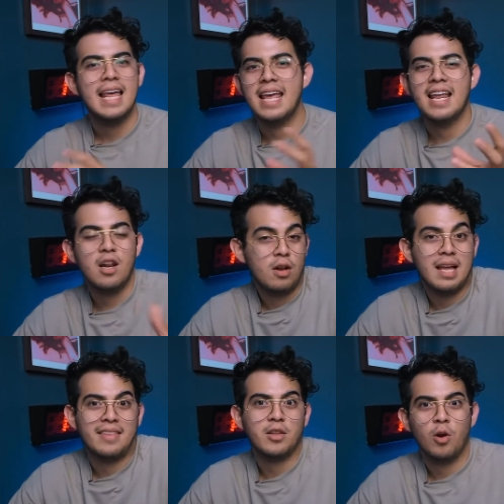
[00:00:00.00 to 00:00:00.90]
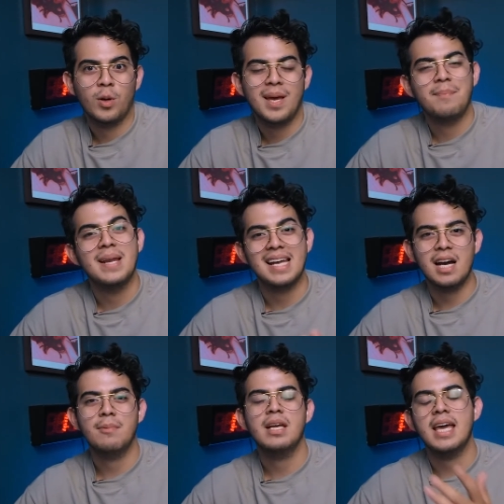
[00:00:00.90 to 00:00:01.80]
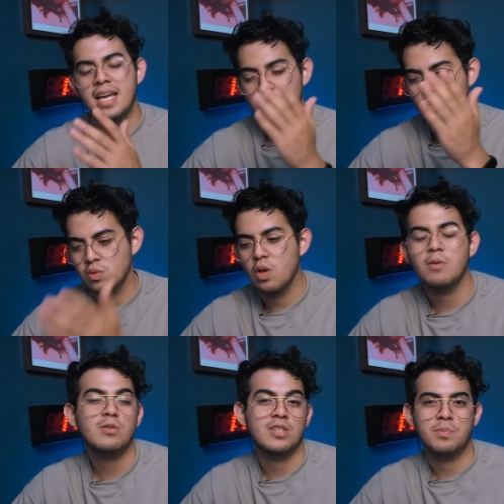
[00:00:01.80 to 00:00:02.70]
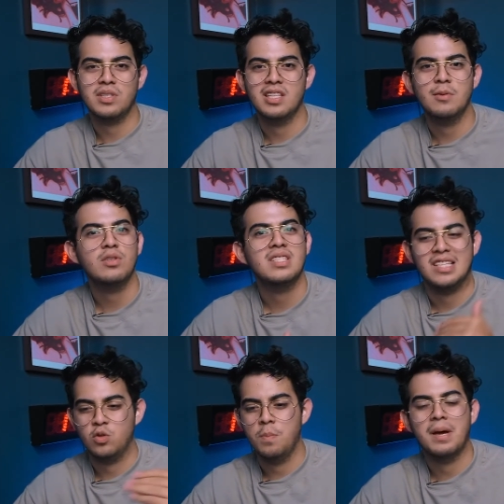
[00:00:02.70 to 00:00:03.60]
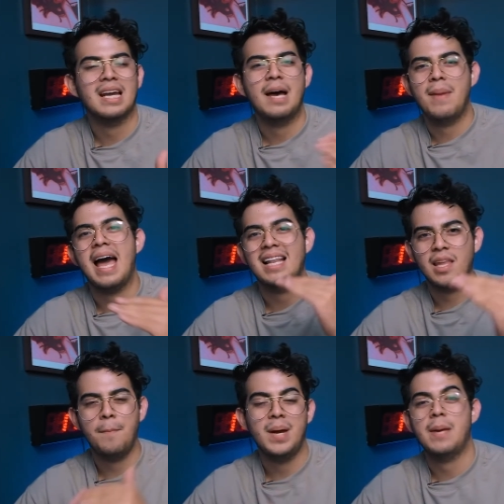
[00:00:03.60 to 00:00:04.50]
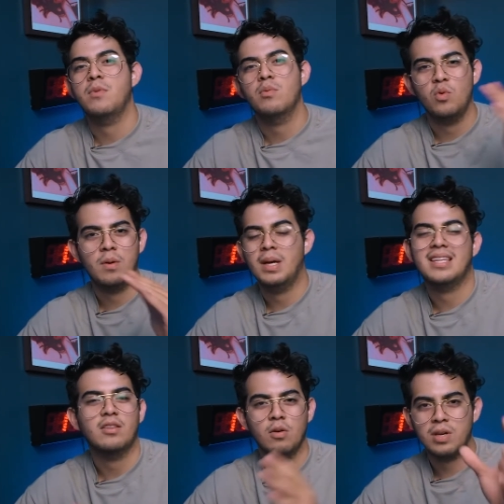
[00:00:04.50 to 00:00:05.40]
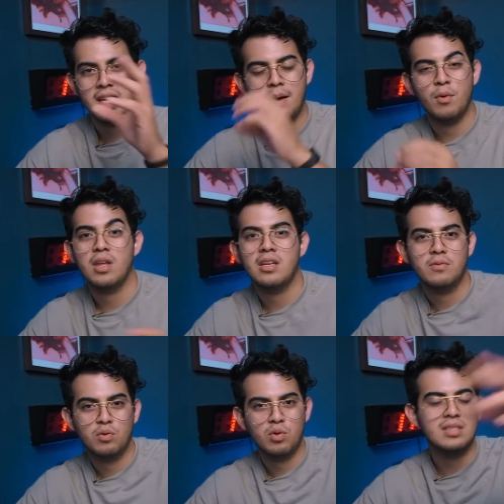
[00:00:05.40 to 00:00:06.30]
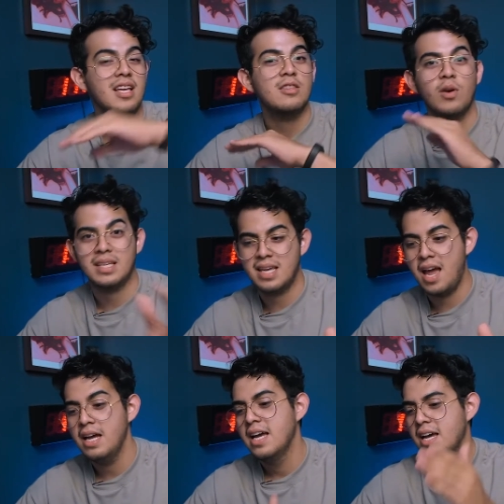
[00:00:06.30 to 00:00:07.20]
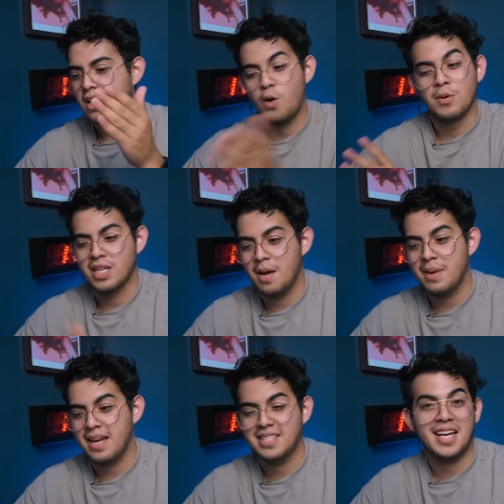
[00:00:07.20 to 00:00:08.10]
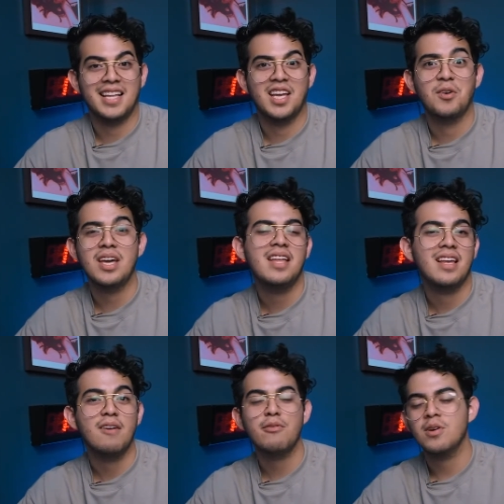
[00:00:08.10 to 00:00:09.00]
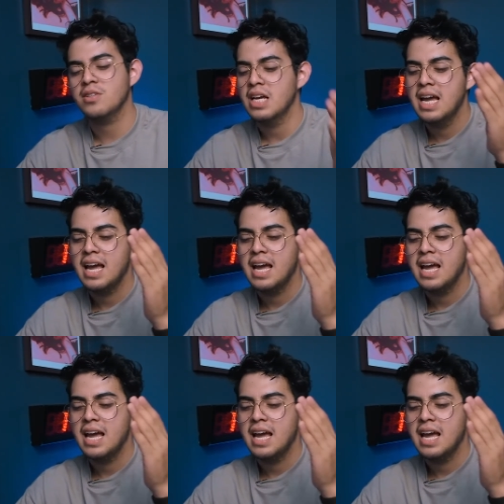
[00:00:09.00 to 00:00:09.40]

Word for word: eh, la tecnología plegable en sus nuevos dispositivos de super gama, alta premium, nueva tecnología, modernas, futuristas, lo que sea, como se llame esta categoría de teléfonos.